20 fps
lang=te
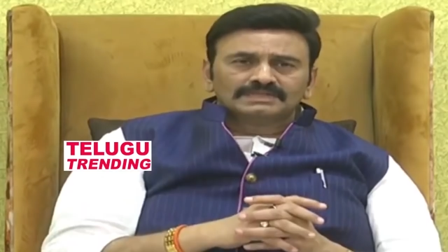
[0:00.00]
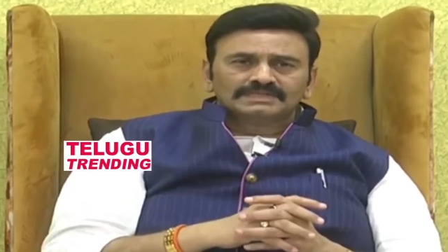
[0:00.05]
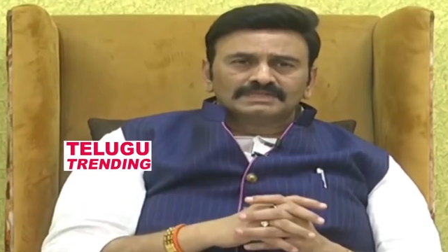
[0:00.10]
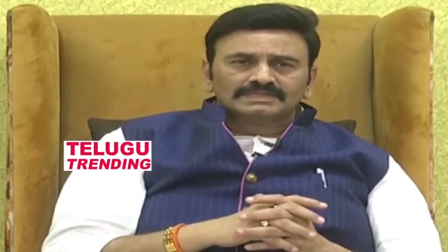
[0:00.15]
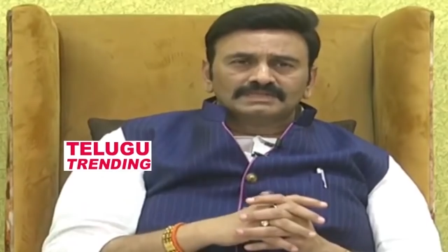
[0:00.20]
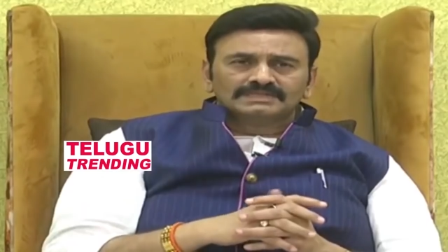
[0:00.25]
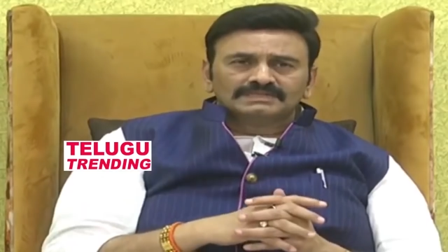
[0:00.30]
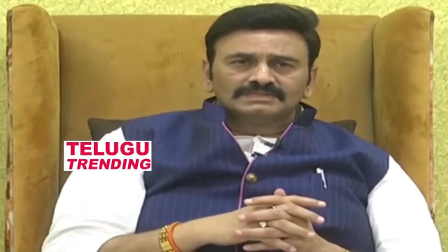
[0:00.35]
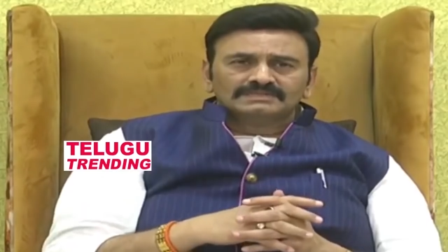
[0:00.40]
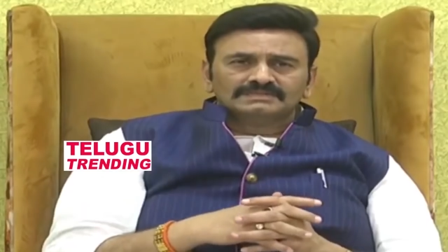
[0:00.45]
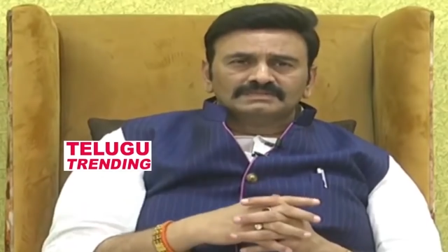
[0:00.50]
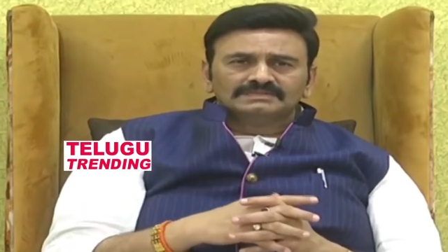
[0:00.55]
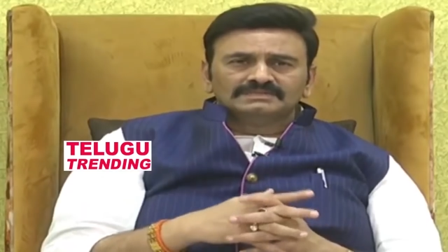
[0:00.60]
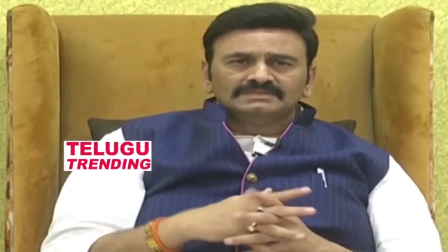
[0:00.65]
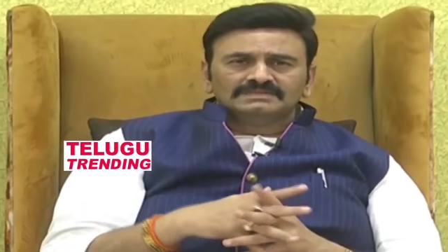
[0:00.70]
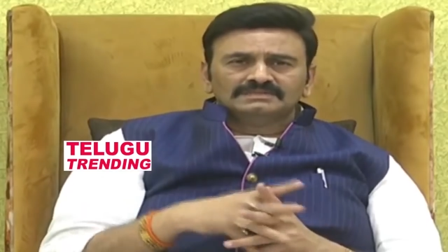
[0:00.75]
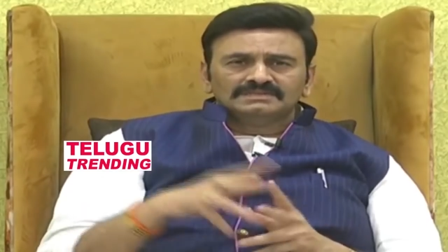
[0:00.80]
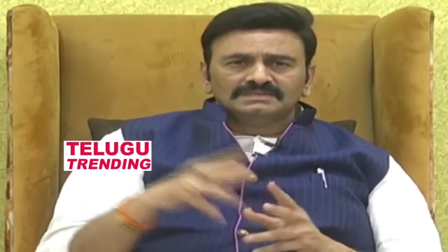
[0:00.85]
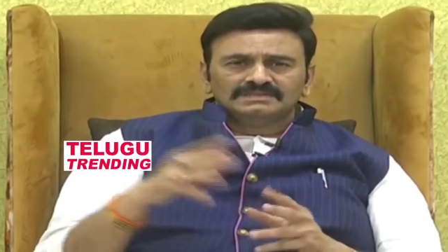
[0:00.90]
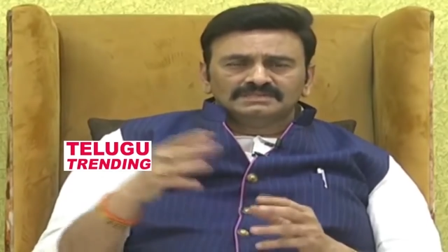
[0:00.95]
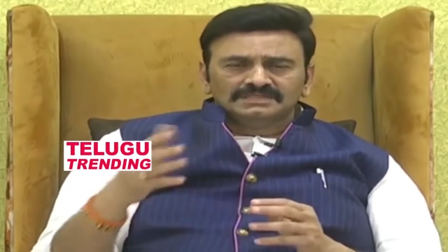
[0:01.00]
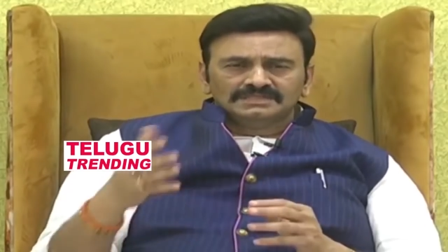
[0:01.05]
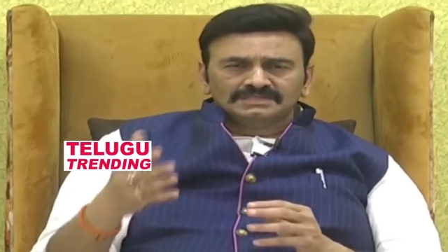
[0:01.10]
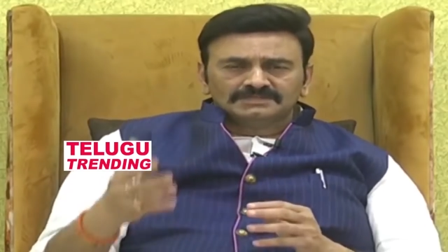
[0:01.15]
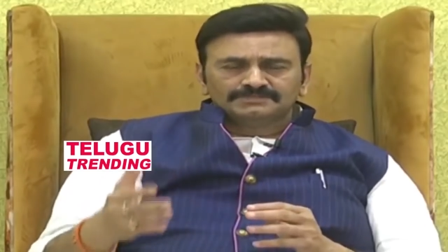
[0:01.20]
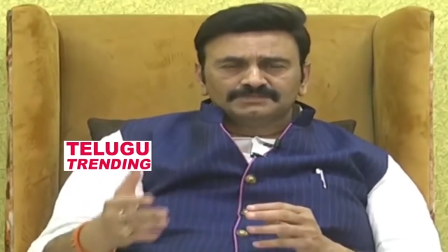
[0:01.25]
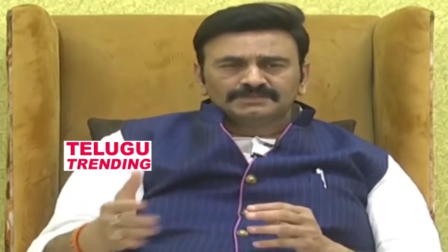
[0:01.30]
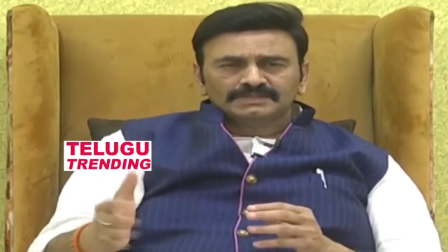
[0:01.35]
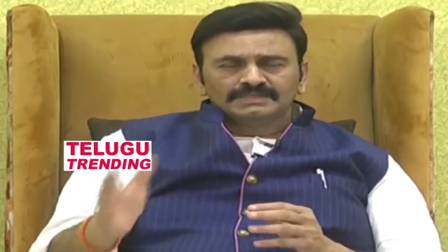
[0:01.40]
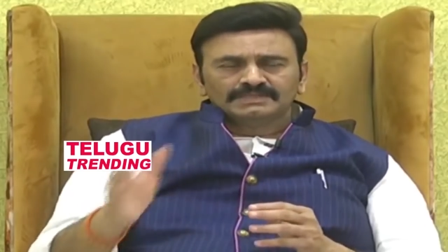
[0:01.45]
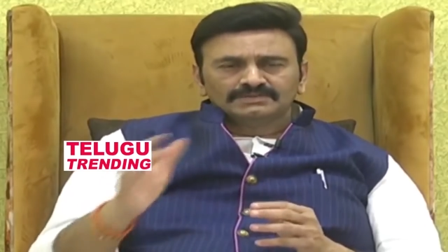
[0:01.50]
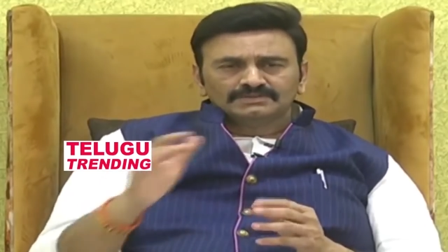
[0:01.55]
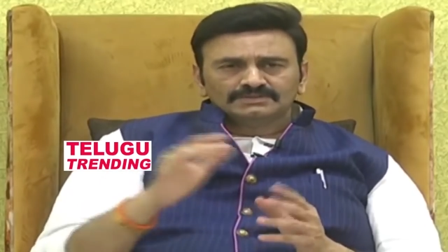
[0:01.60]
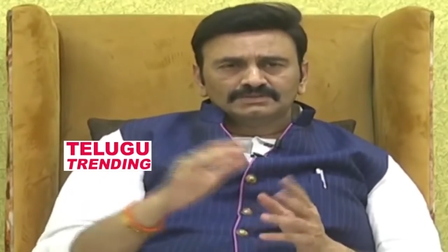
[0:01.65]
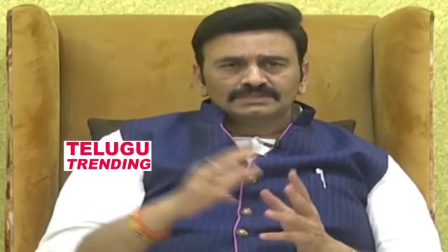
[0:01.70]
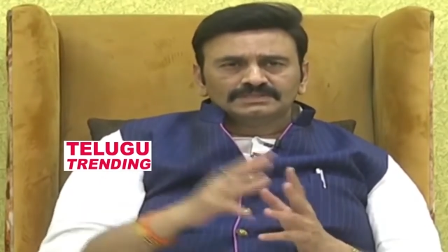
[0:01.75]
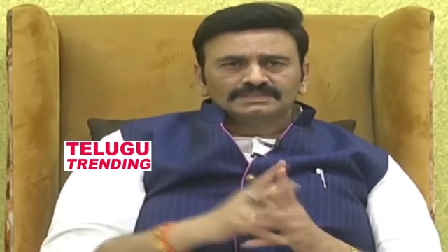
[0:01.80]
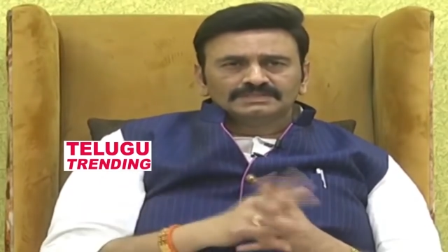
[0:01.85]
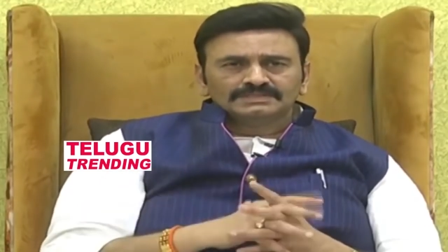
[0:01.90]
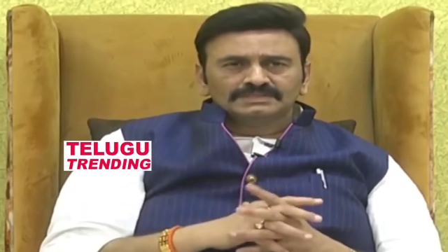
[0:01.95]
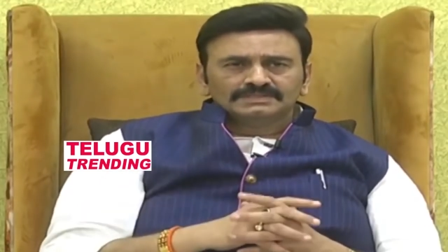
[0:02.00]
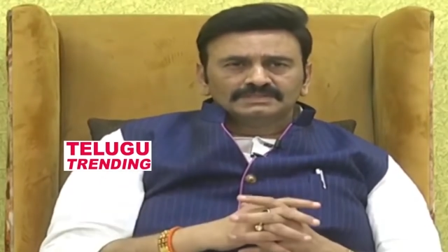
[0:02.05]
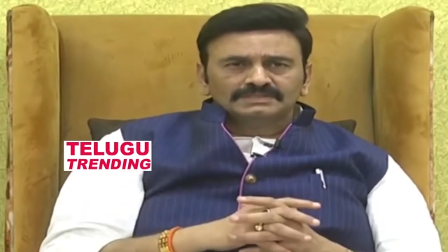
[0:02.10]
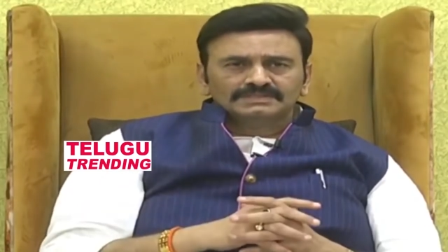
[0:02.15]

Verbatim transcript: ఉంటే ఈఎస్పీలను e వచ్చినాయి